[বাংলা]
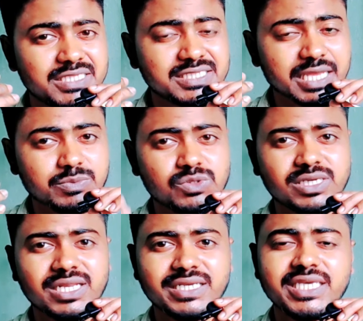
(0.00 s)
প্লাস ক্যাপসুল
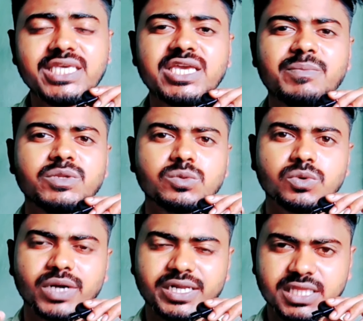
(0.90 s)
খেলে কি কি আপনি
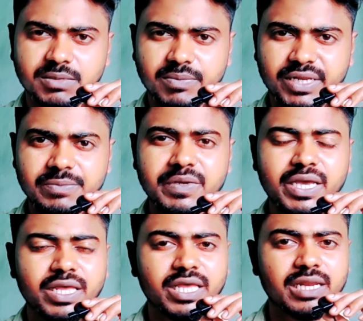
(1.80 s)
উপকারিতা পাবেন এবং
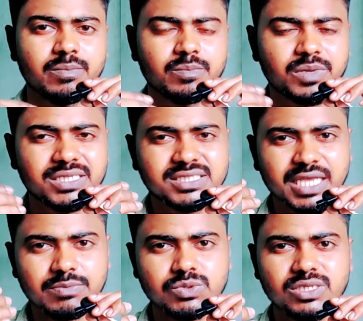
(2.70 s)
হেলথ প্লাস
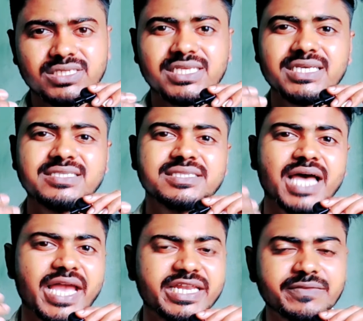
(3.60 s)
ক্যাপসুলের কি কি
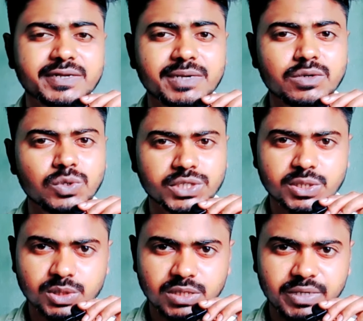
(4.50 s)
সাইড এফেক্ট বা
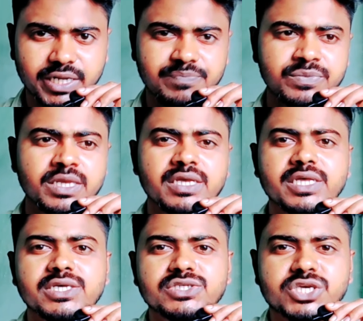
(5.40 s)
ক্ষতি হতে পারে
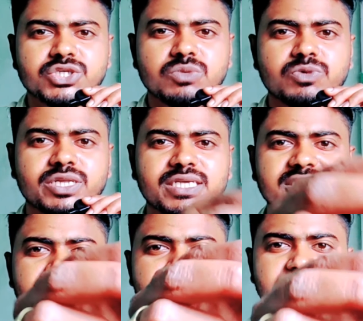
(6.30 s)
সেই সম্পর্কে
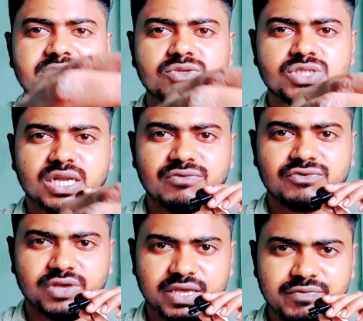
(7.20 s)
আজকে বিস্তারিত
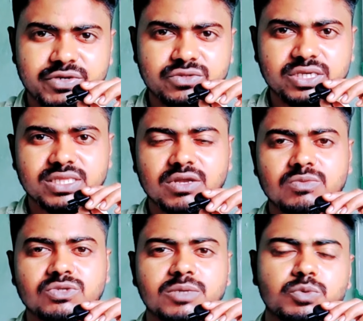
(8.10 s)
জানাবো এই ভিডিওতে তাহলে
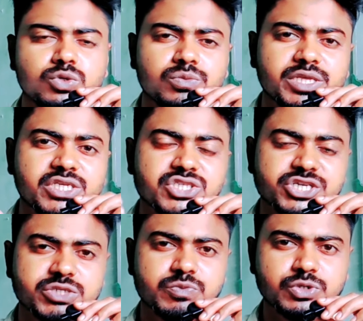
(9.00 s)
বন্ধুরা প্রথম থেকে
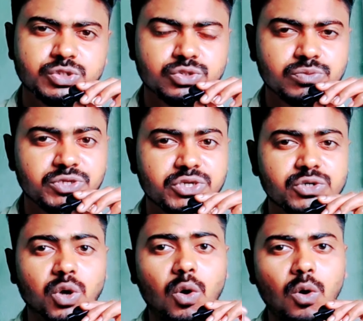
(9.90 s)
শেষ পর্যন্ত
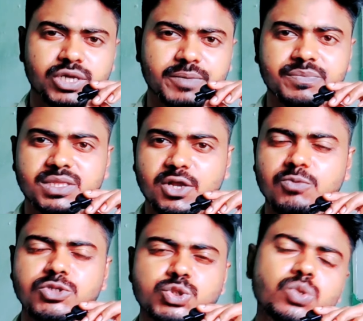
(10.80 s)
ভিডিওটা অবশ্যই হ্যাঁ,
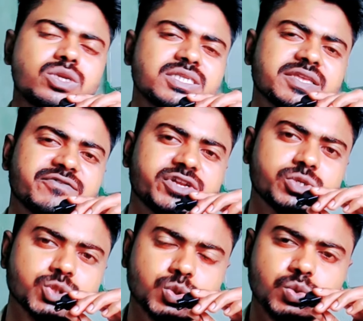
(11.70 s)
দেখবেন চলুন আজকে
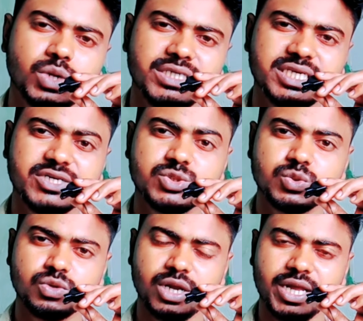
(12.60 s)
ভিডিও শুরু করা যাক আর
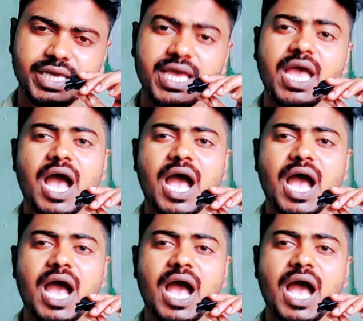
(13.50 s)
শুরু করার আগে